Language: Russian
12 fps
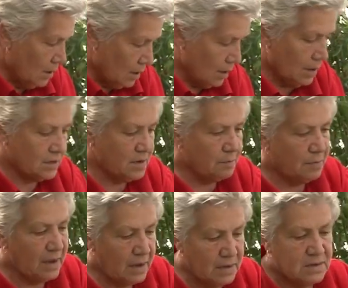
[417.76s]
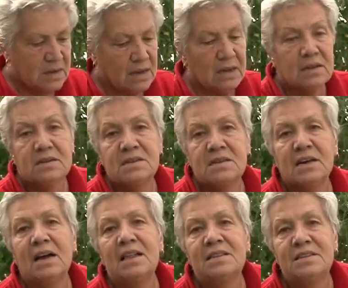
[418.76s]
э, теплицы с
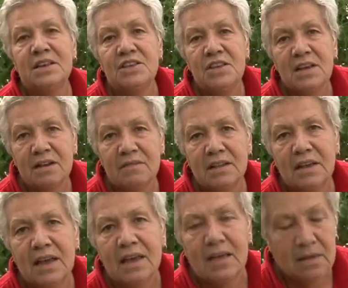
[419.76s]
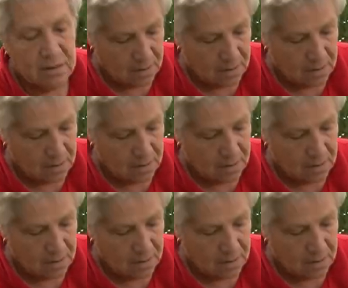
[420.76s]
кальцинированной